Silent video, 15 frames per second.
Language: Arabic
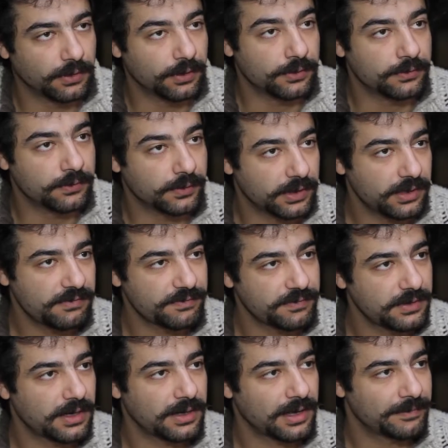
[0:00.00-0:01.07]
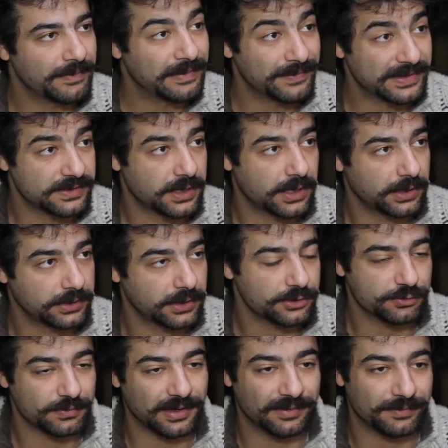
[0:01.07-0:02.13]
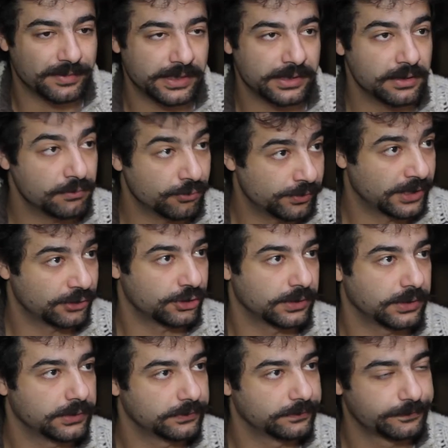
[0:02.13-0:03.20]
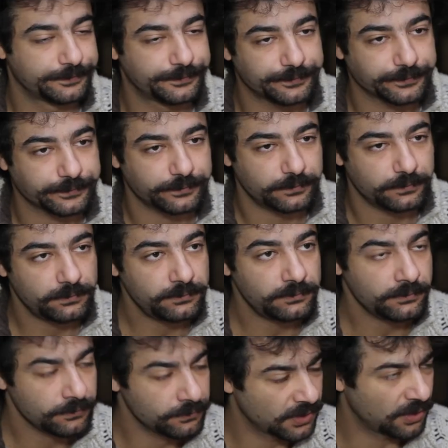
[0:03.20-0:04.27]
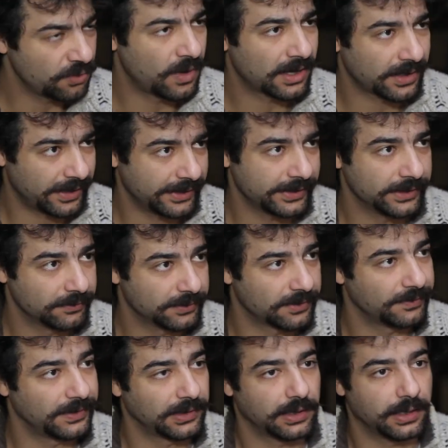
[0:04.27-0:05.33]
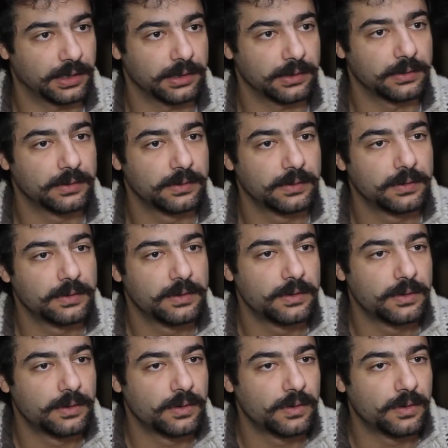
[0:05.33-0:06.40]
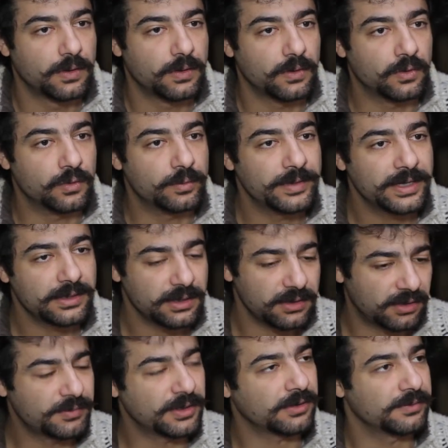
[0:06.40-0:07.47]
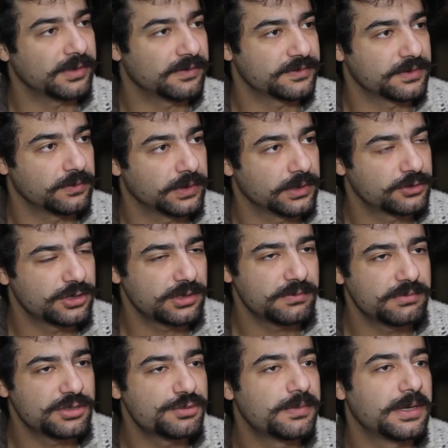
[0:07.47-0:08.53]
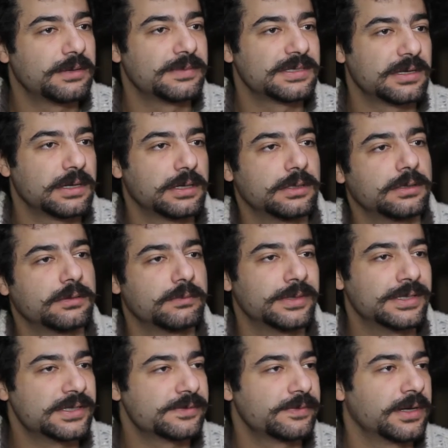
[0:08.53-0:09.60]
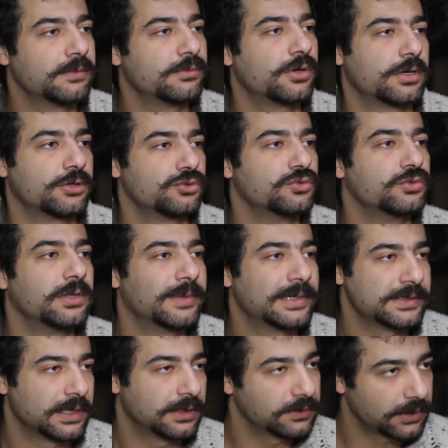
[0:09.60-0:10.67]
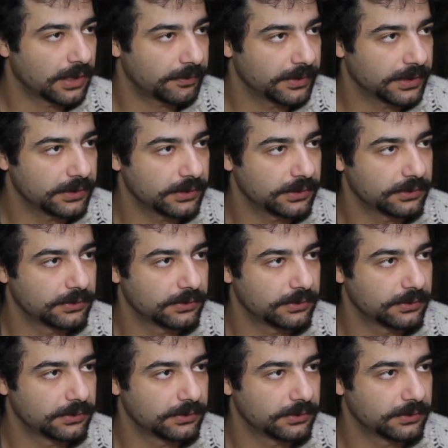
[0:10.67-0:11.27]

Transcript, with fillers: انه كيف فينا نعمل مسرح يجمع بين المباشره الواقعيه بطبيعه الحال وبين العمق بنفس الوقت شيء بيشبه مثلا بالنسبه لبكره شو تبع زياد الرحباني